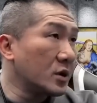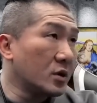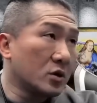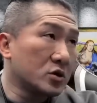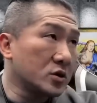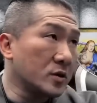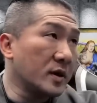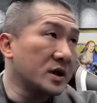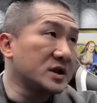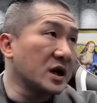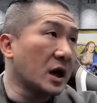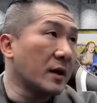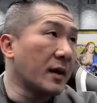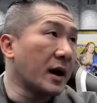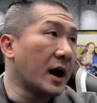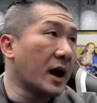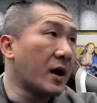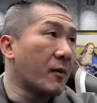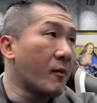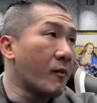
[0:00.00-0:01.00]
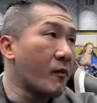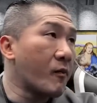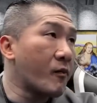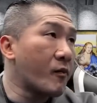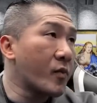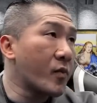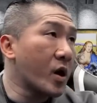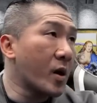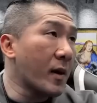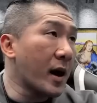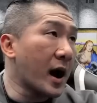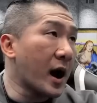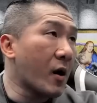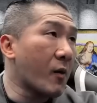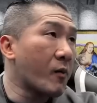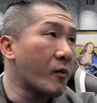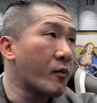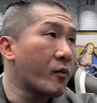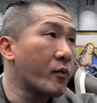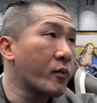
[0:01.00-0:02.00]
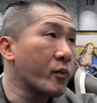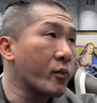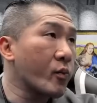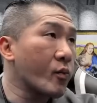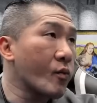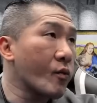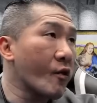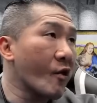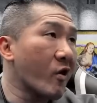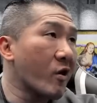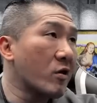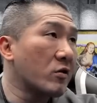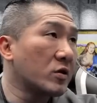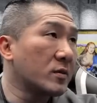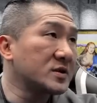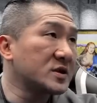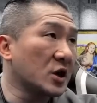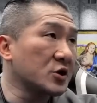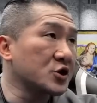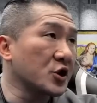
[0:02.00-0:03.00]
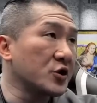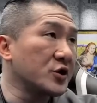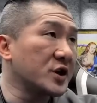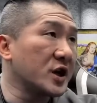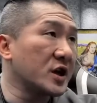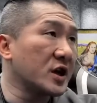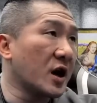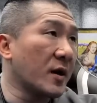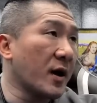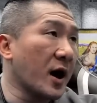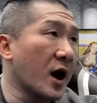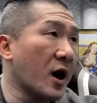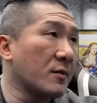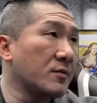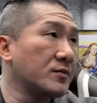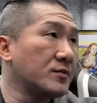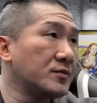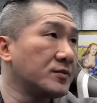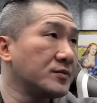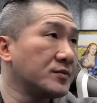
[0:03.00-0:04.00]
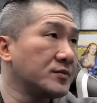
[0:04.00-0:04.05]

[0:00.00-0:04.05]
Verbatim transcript: 我随便找嘛，好不好？我们找久一点，好不好？